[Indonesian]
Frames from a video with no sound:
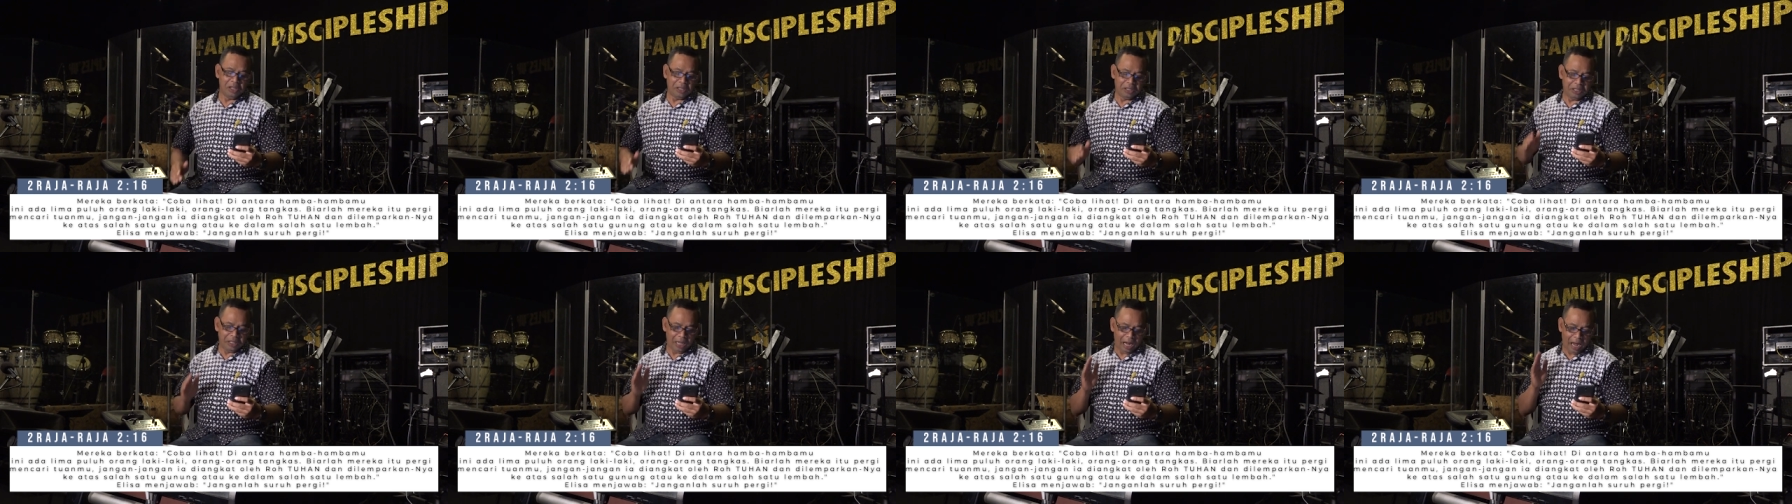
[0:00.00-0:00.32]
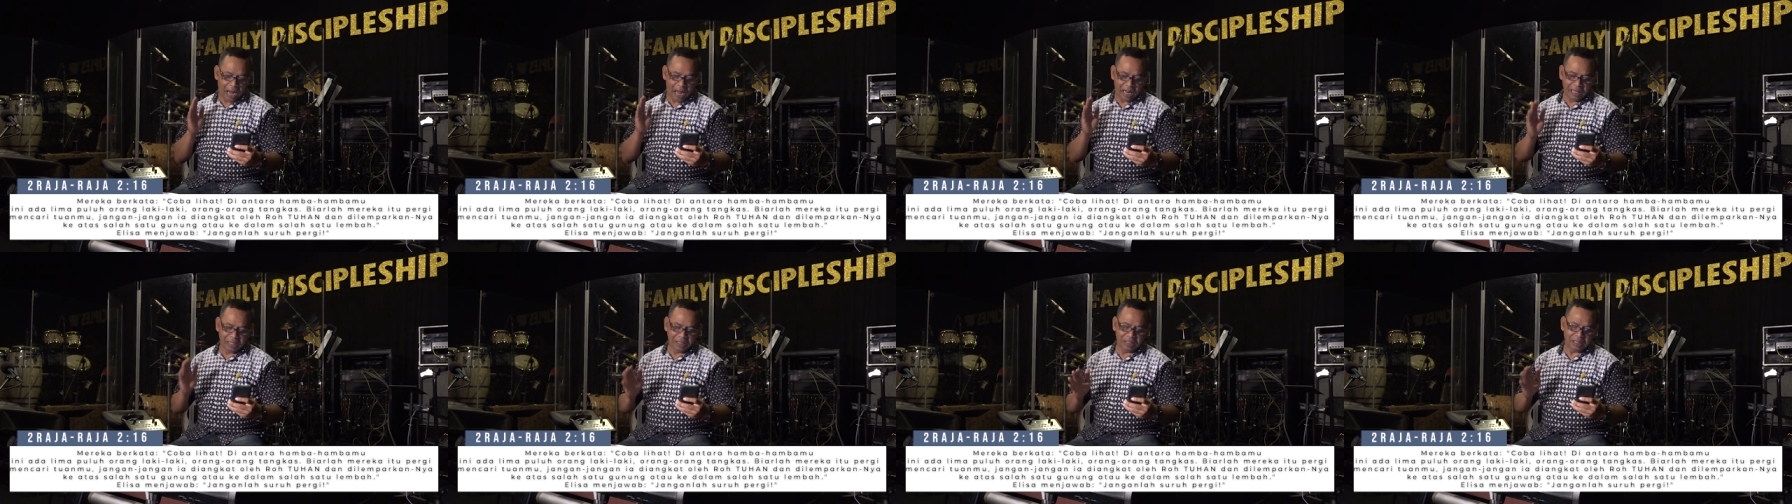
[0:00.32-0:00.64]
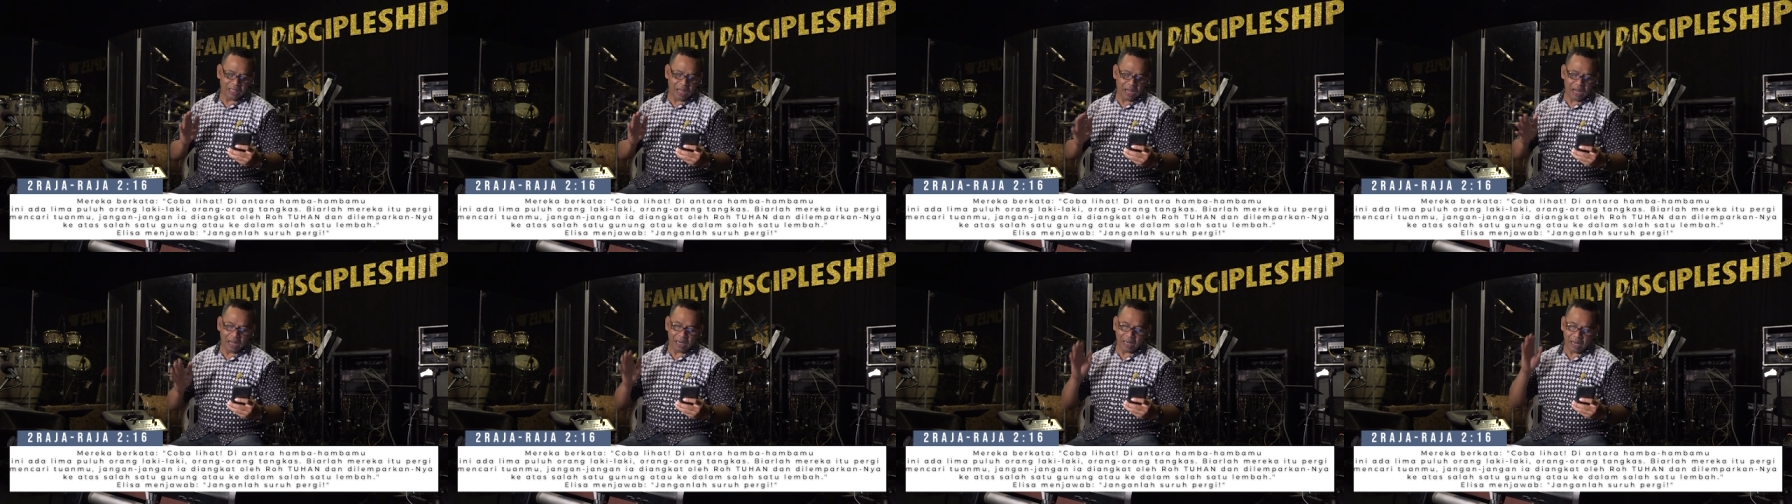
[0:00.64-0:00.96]
di
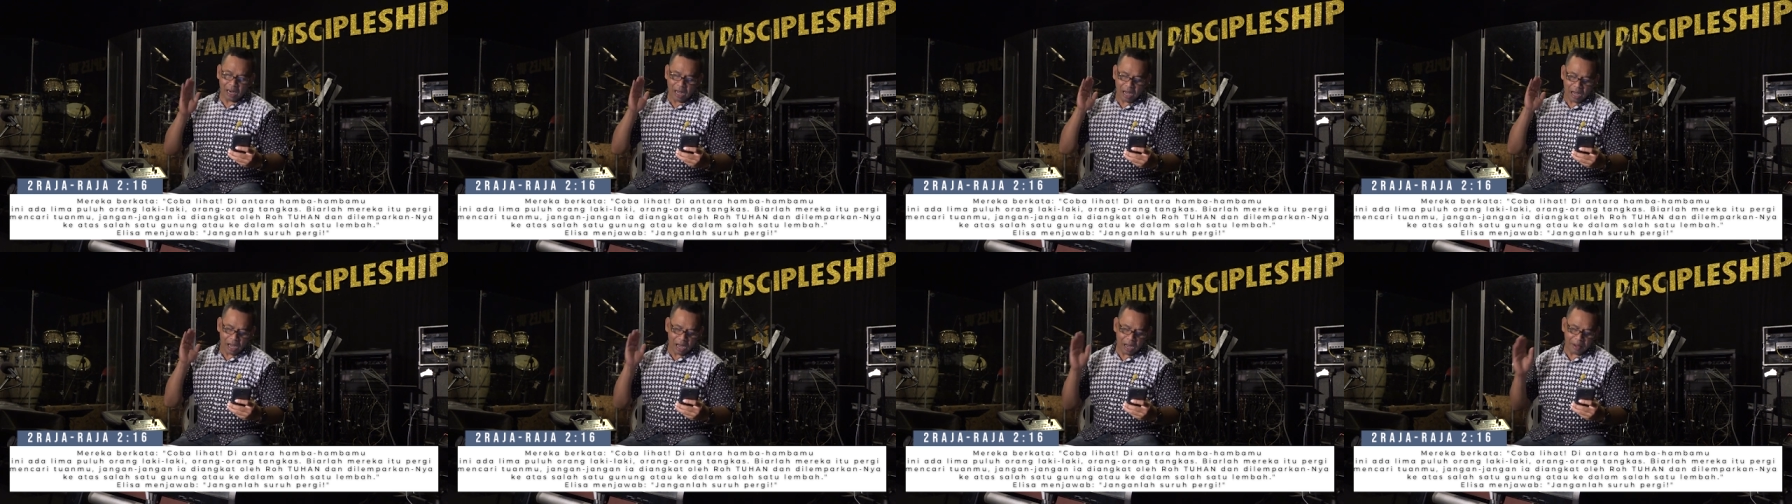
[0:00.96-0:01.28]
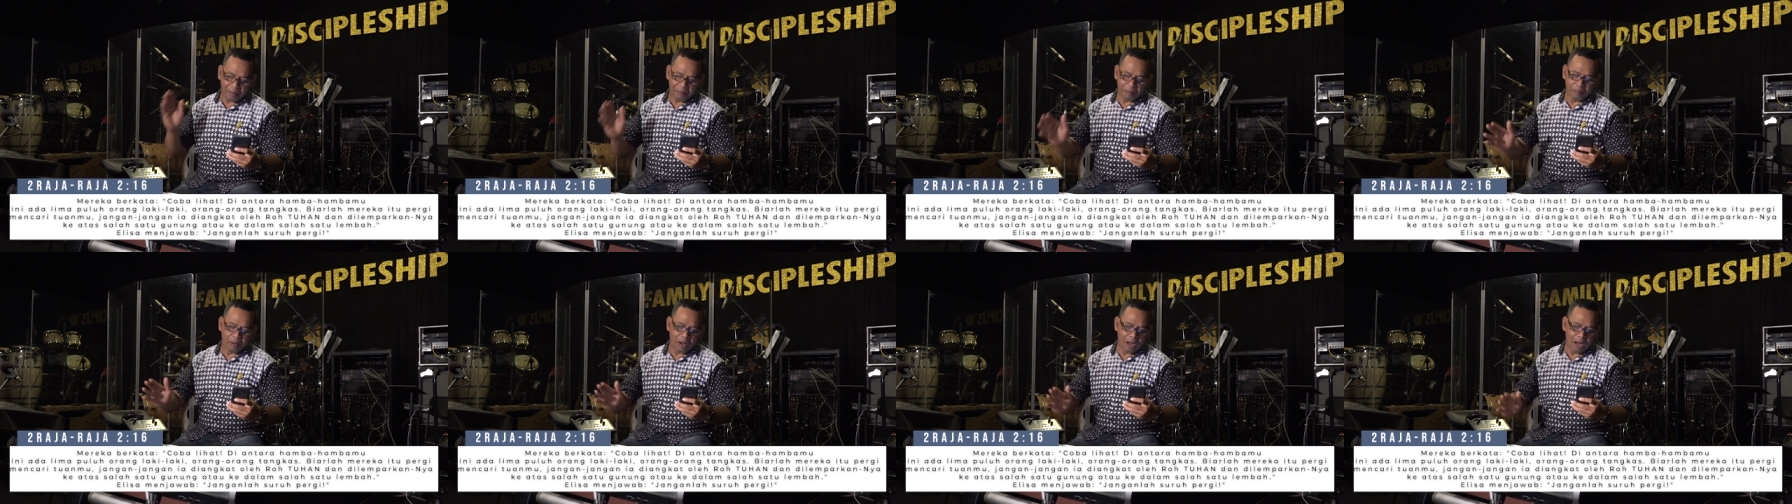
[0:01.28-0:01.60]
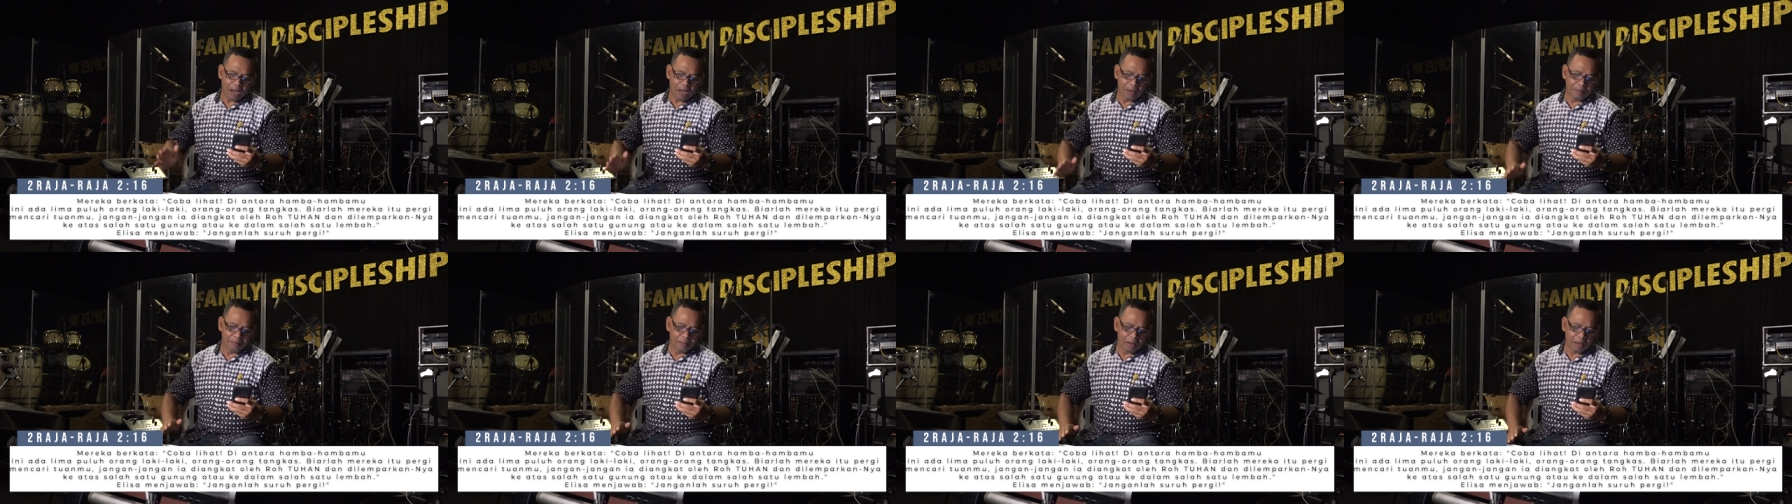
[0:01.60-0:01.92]
antara
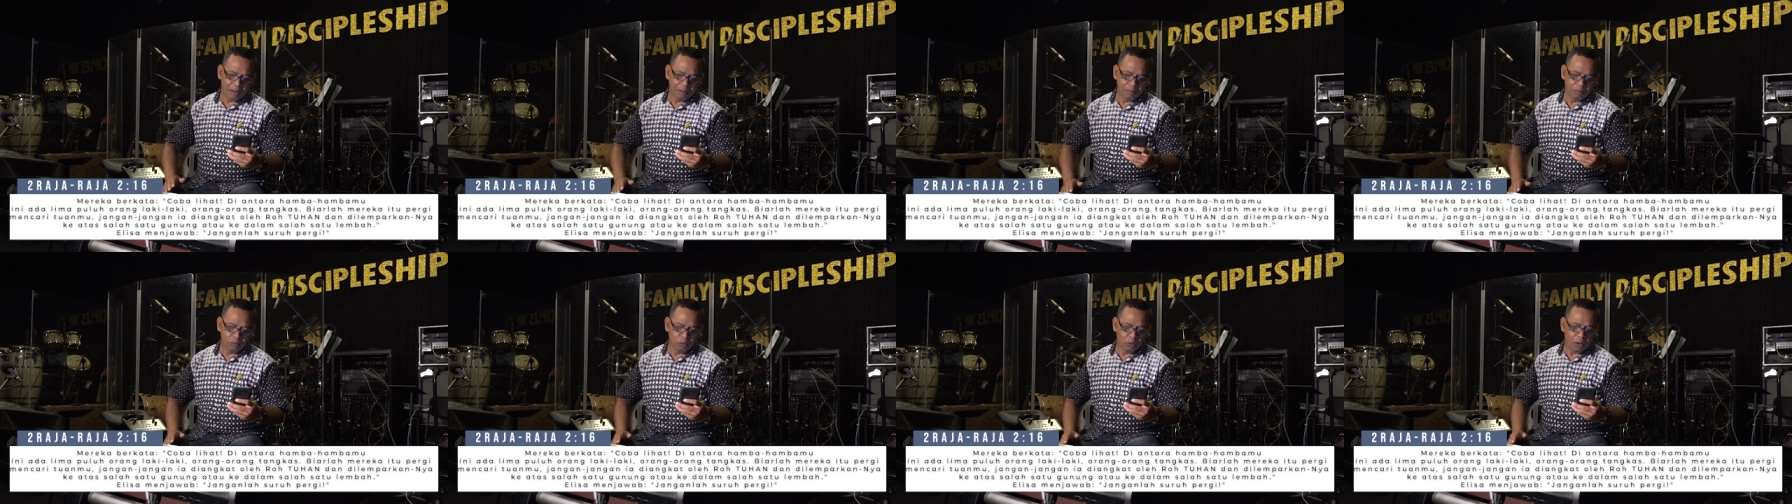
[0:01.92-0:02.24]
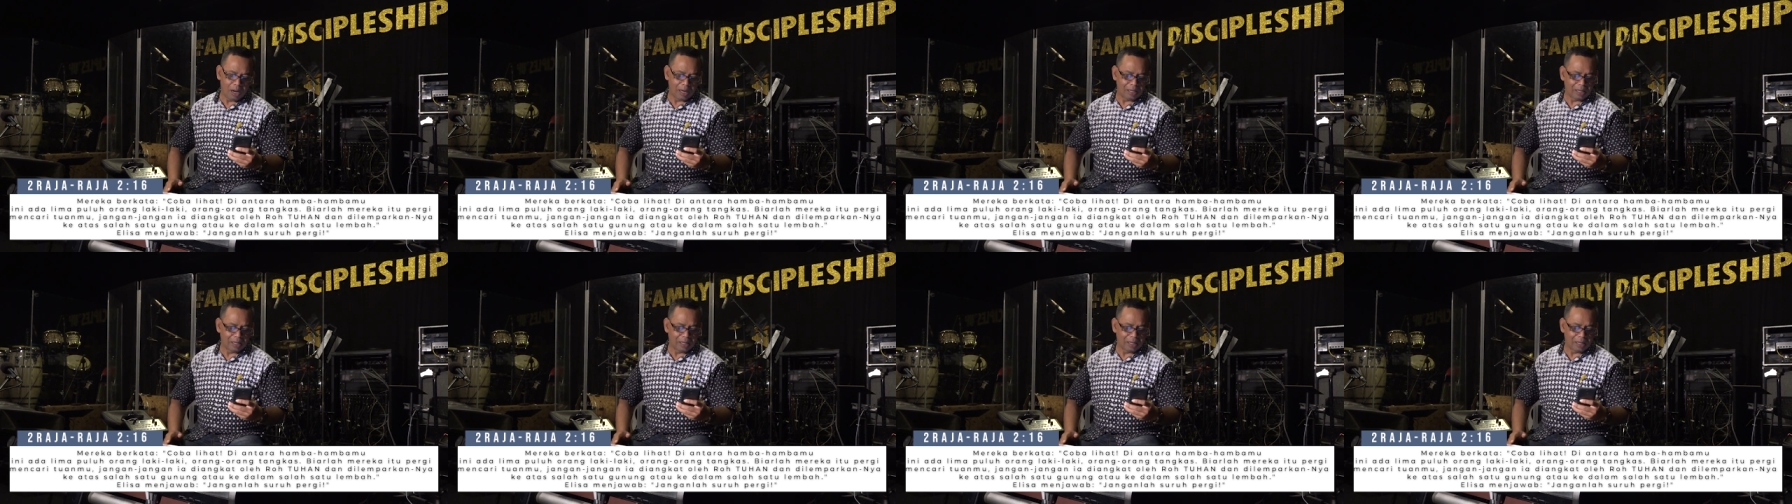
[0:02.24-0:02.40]
hamba-hambamu